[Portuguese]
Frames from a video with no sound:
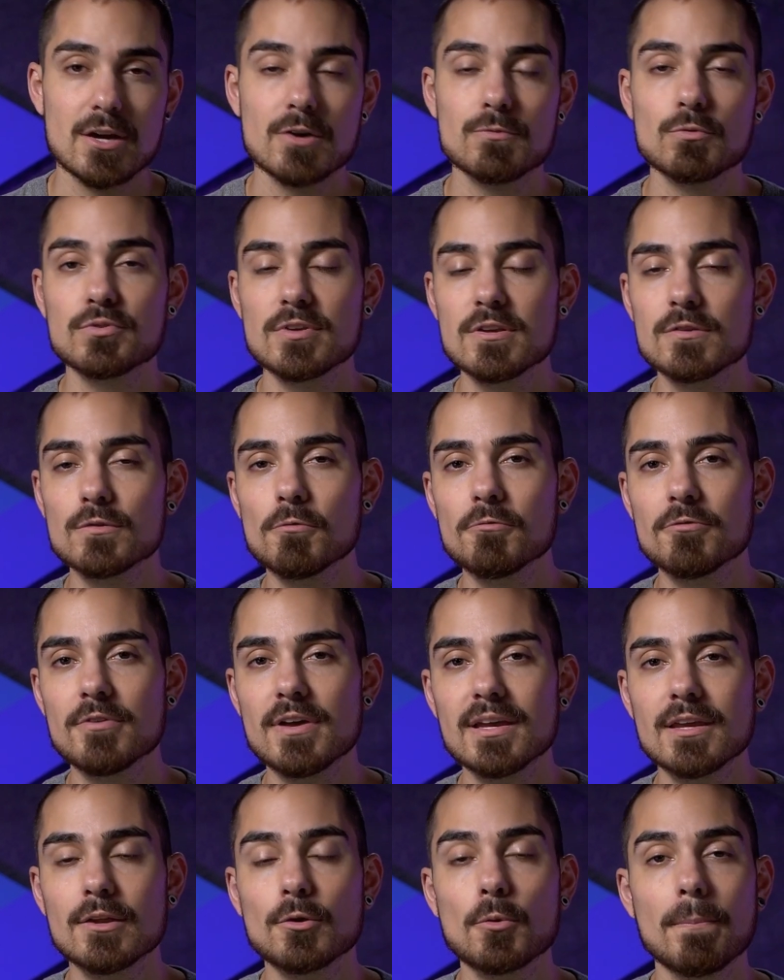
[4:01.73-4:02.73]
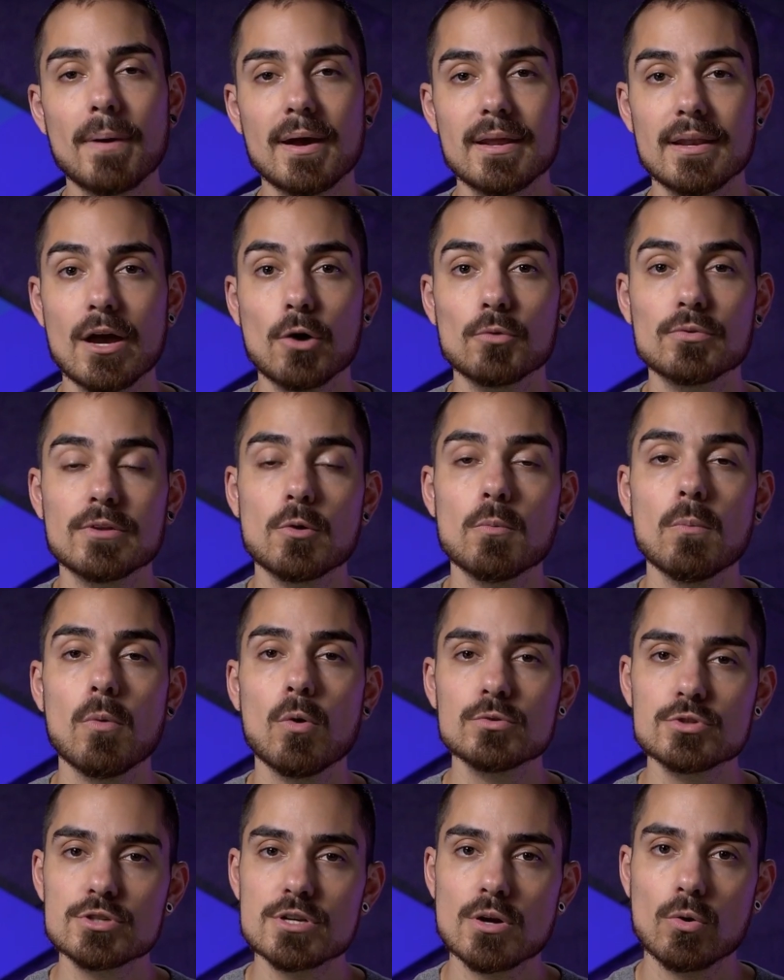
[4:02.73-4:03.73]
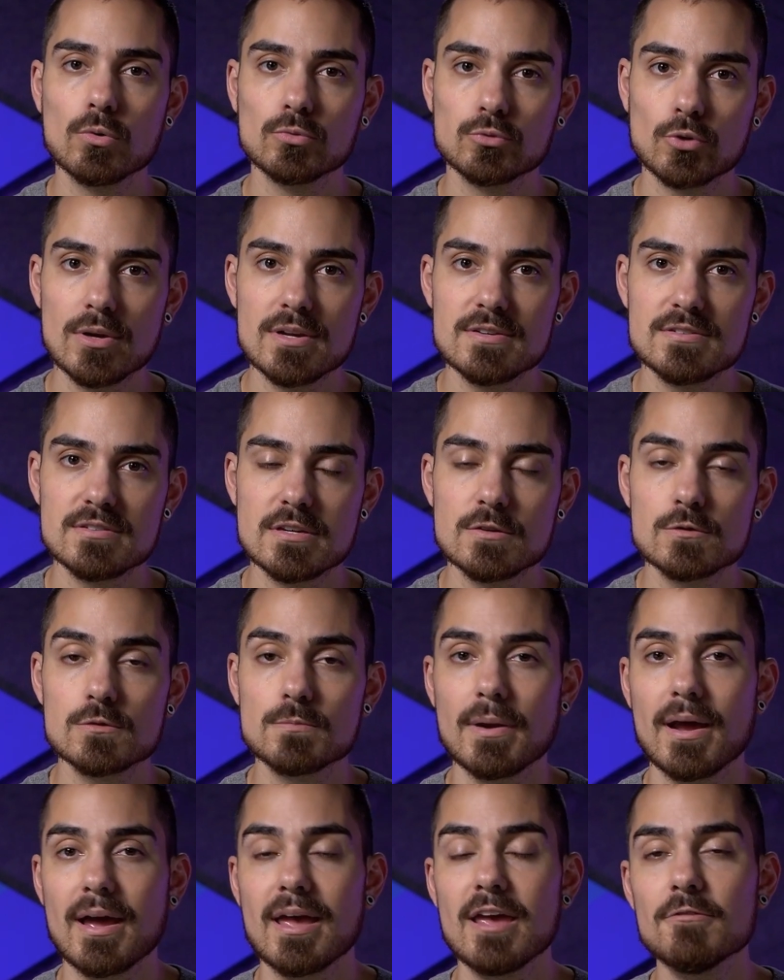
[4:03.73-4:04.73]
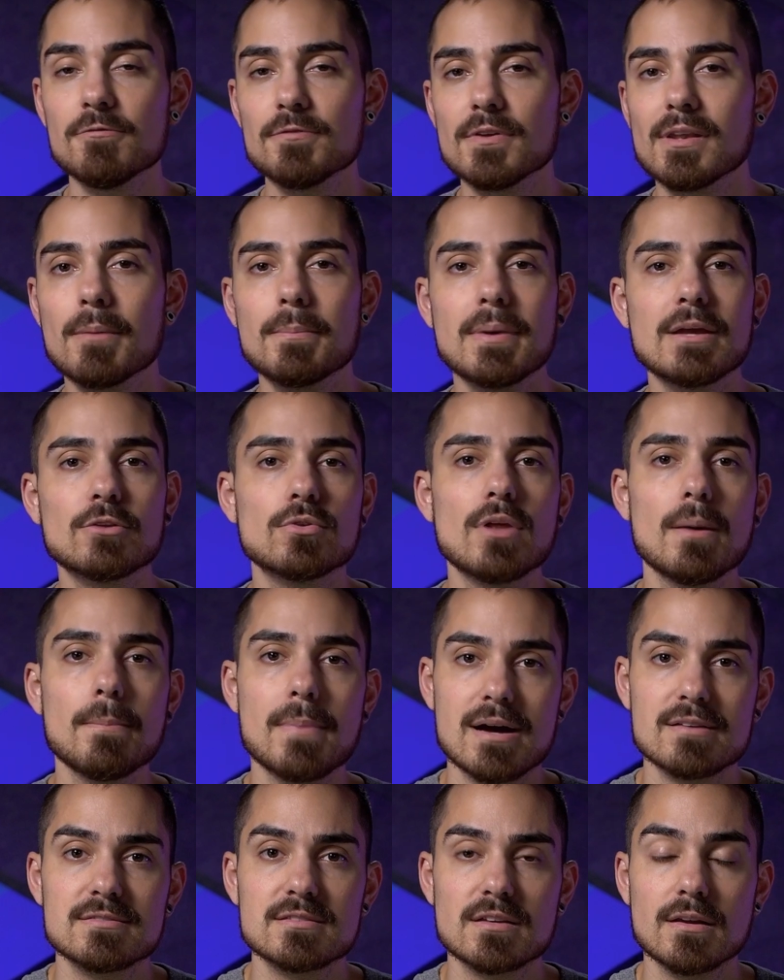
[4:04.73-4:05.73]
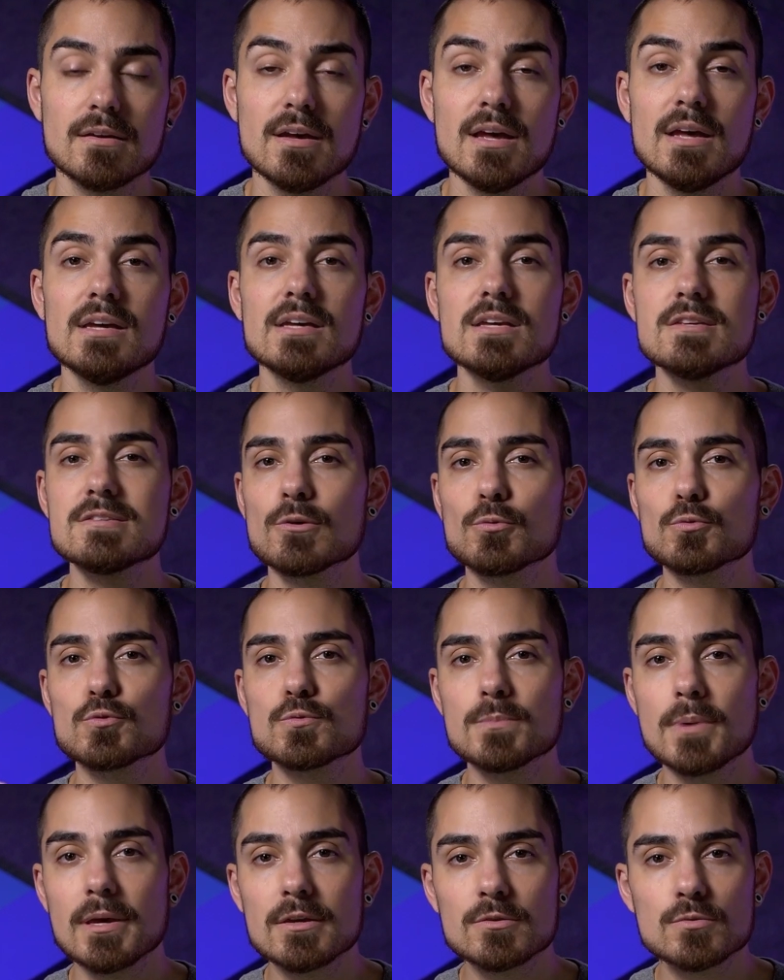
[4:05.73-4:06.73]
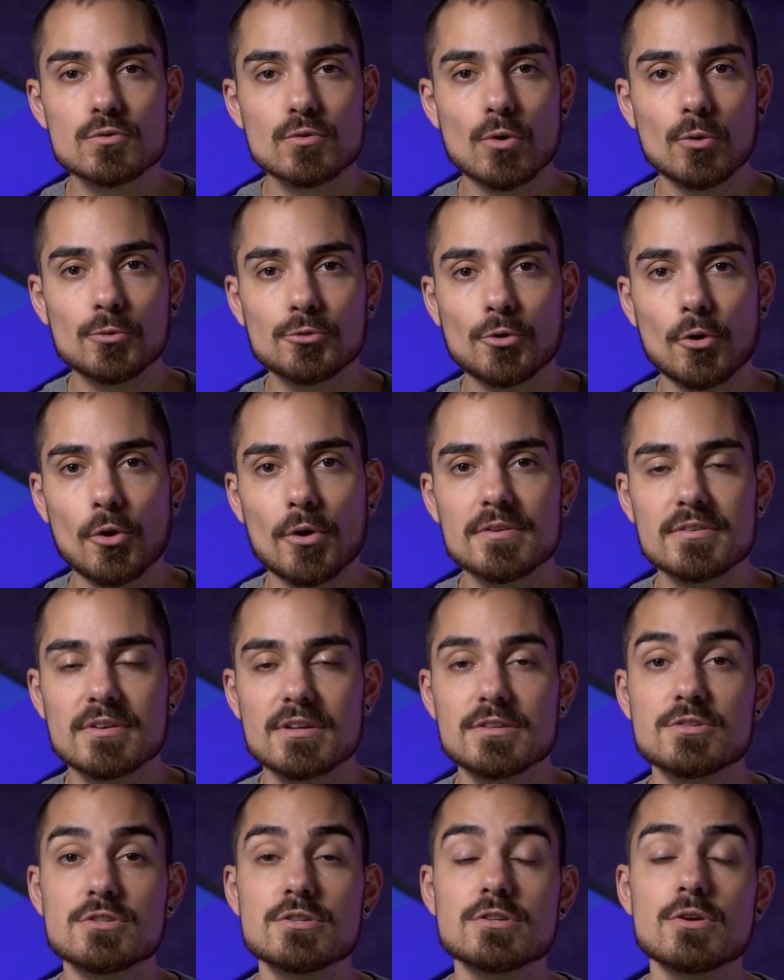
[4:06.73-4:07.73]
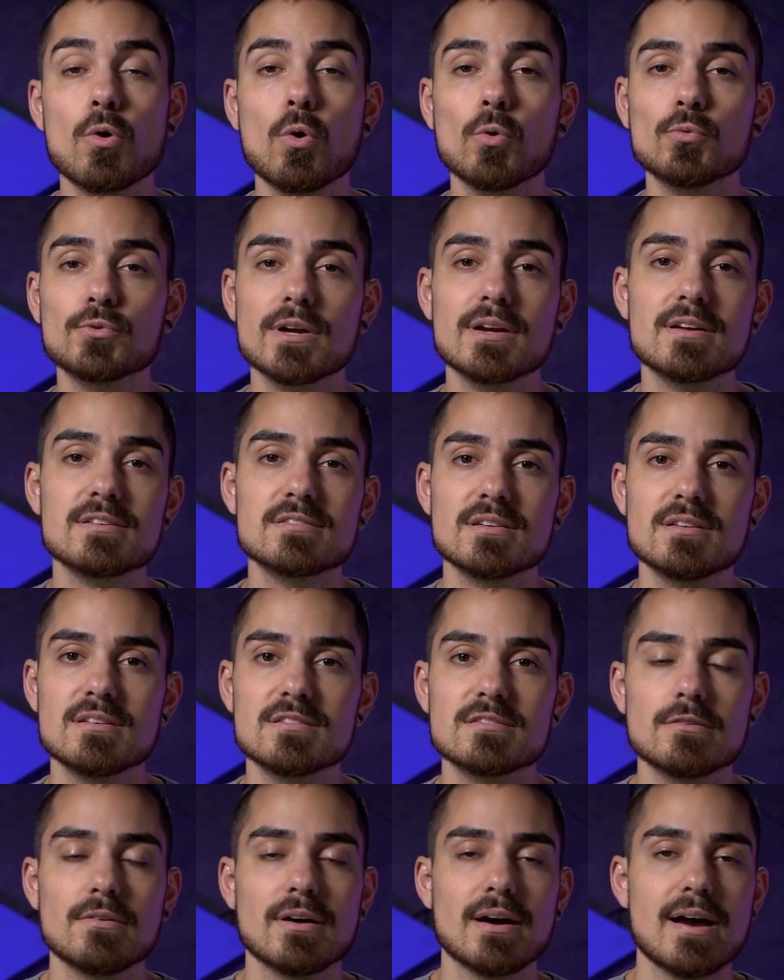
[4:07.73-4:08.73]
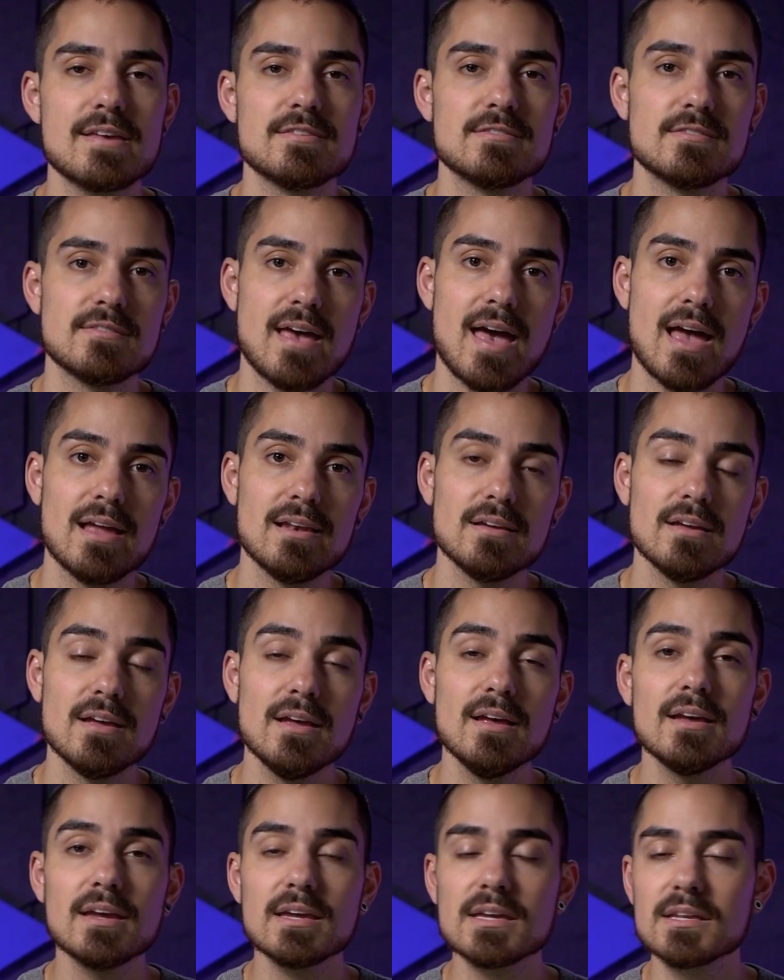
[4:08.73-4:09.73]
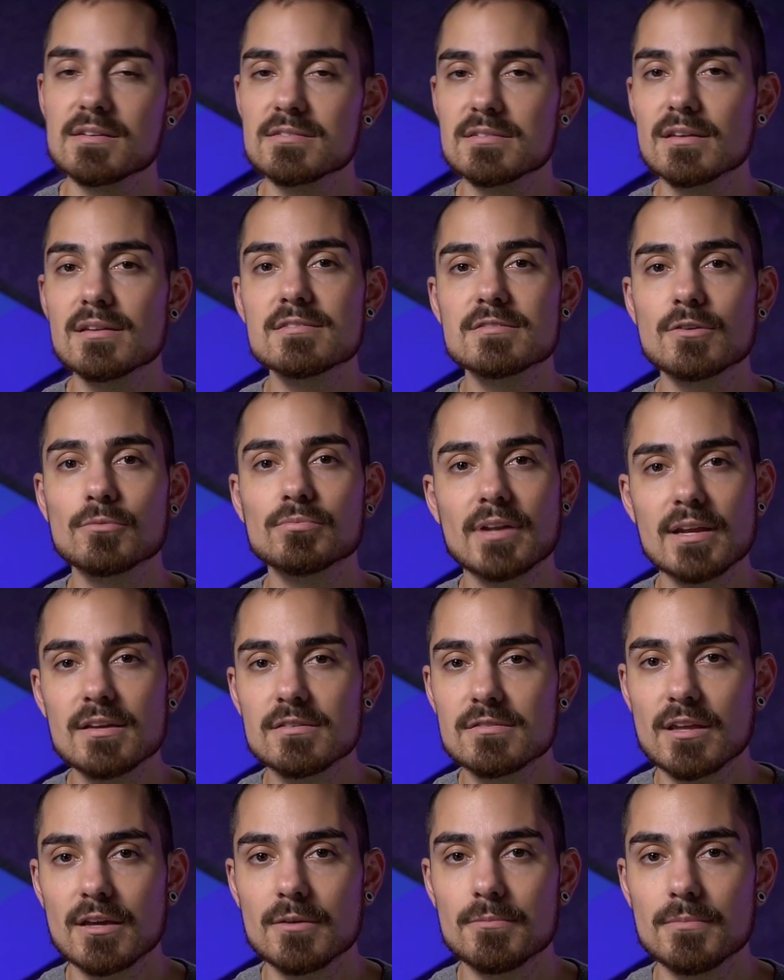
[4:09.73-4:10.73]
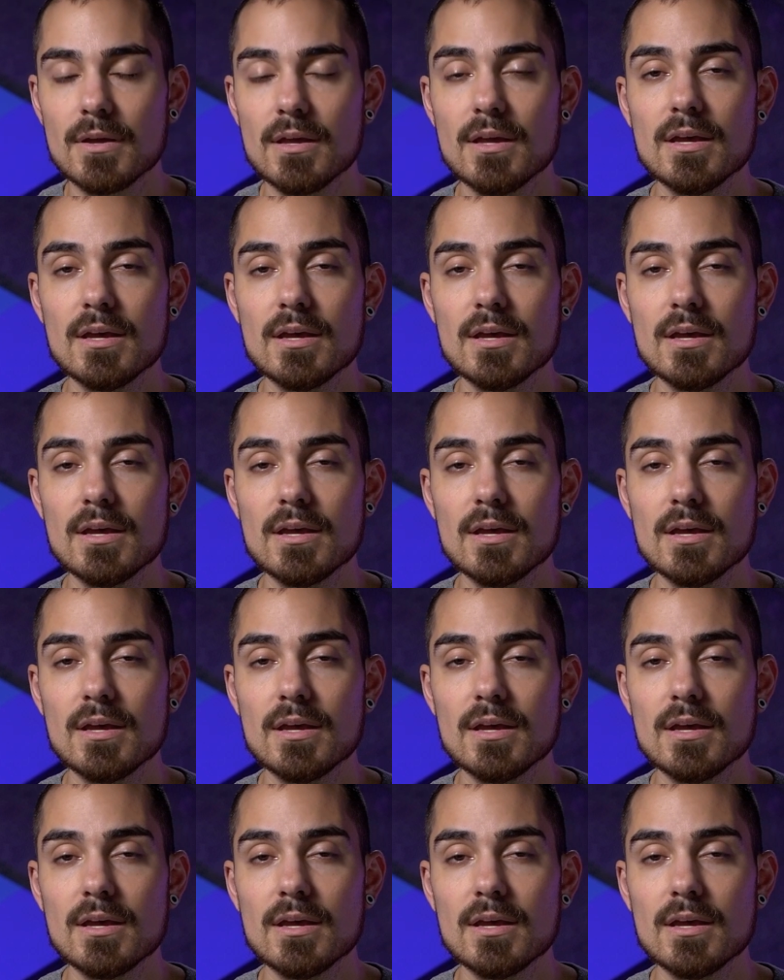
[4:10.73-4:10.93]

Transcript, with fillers: Vocês vão ver que no painel tem um monte de controlezinhos para refinamento da máscara e são os mesmos controles que a gente encontra na seleção HSL e na seleção 3D.